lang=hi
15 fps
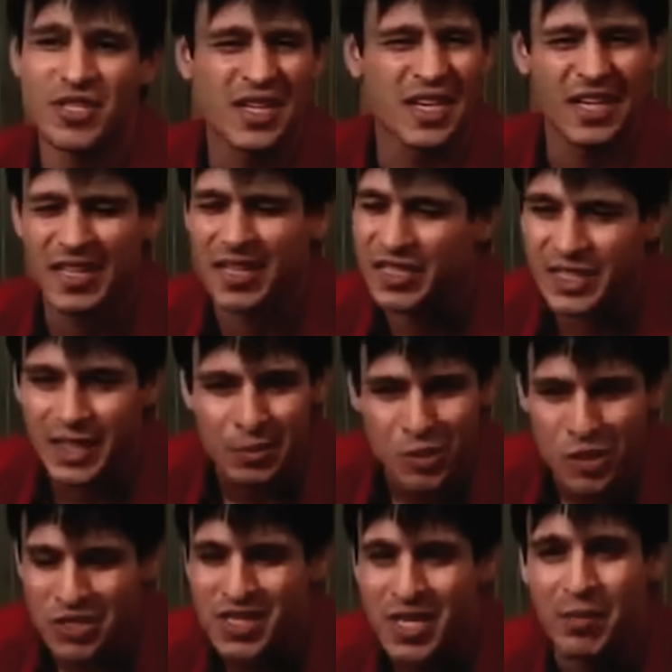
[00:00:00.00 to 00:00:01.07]
फिज़िकल
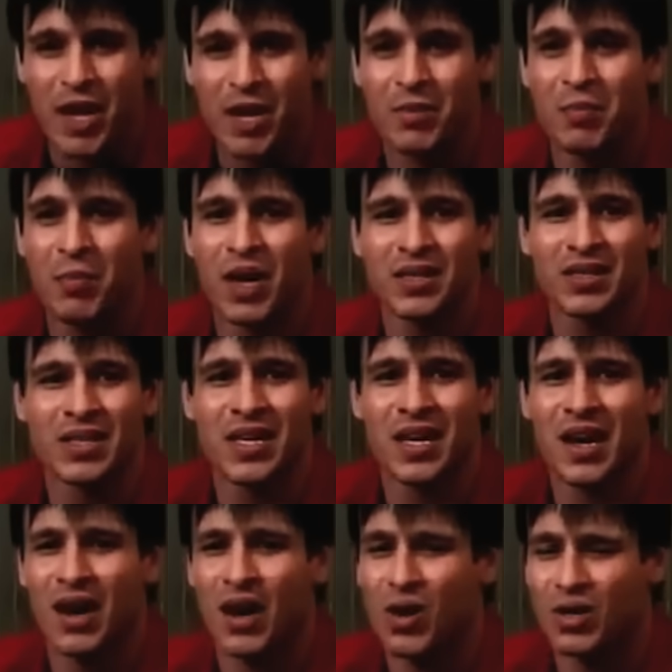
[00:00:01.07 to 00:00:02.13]
डिस्क्रिप्शंस के बारे में बात
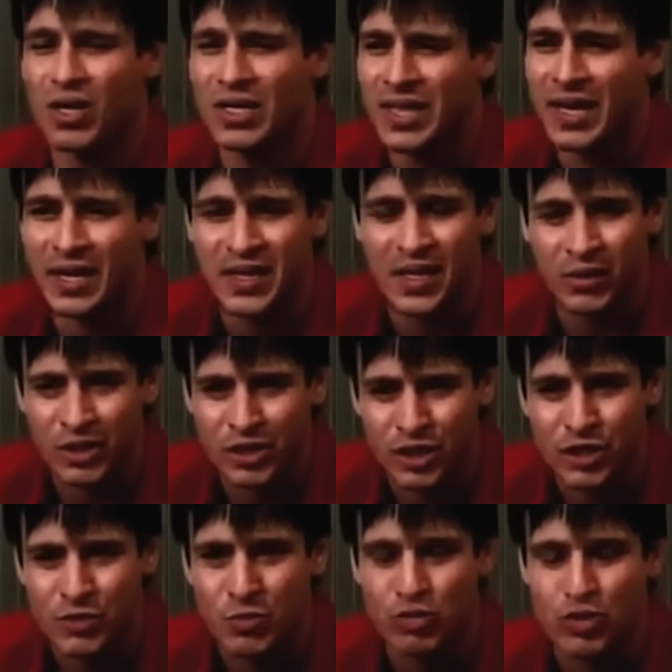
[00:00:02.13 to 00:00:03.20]
किया और गंदे गंदे
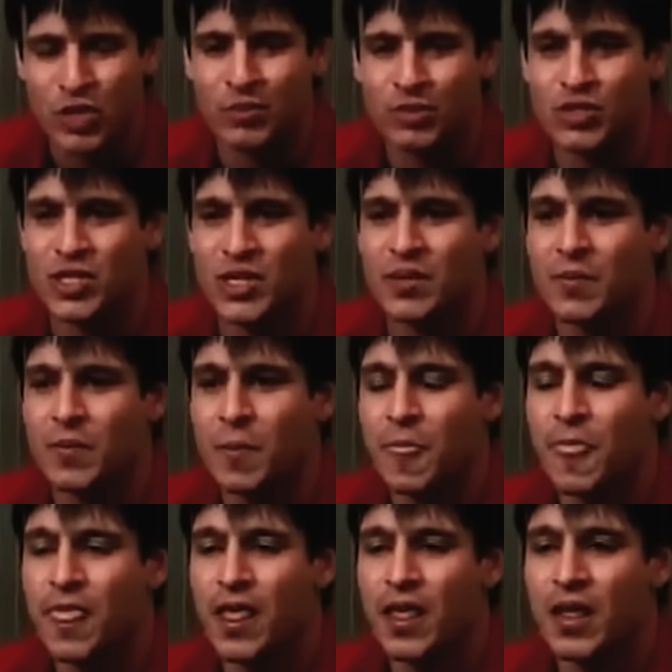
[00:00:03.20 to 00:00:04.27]
क्वेश्चंस पूछे मुझसे
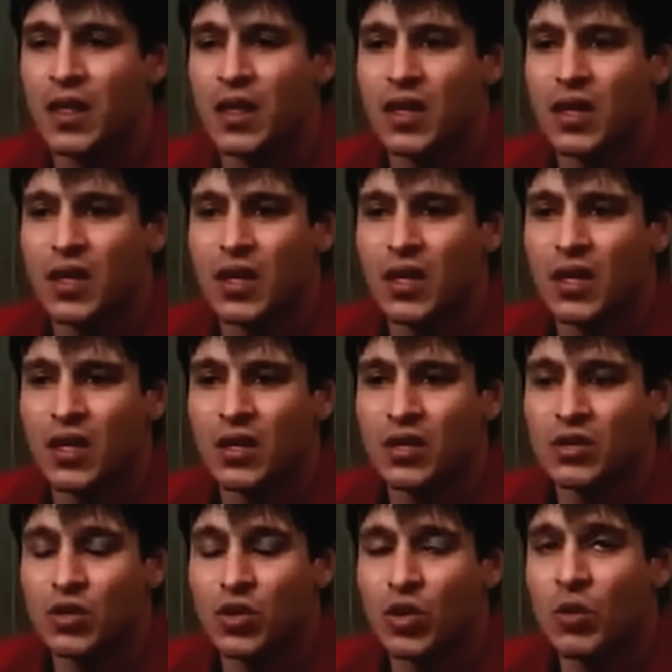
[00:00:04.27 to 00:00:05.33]

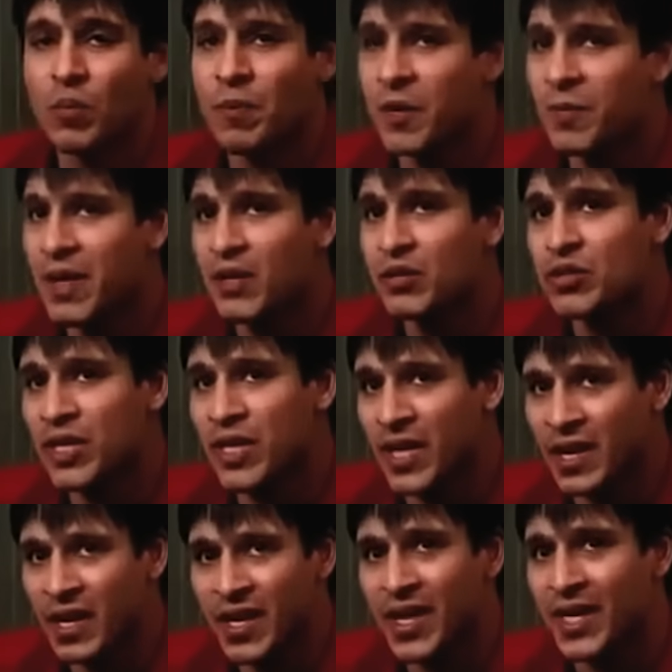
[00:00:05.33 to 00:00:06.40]
तो फिर मैं उनसे
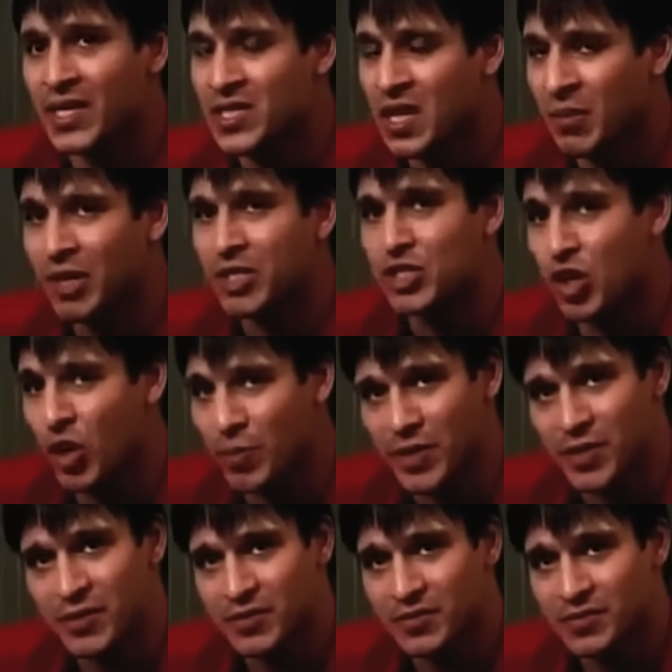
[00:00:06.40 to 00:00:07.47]
कहने लगा कि सलमान
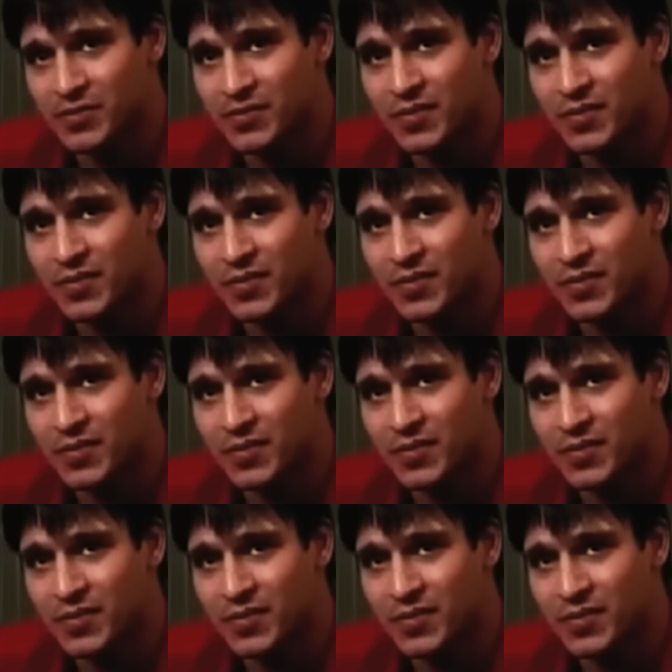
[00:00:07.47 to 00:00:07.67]
स्टॉप इट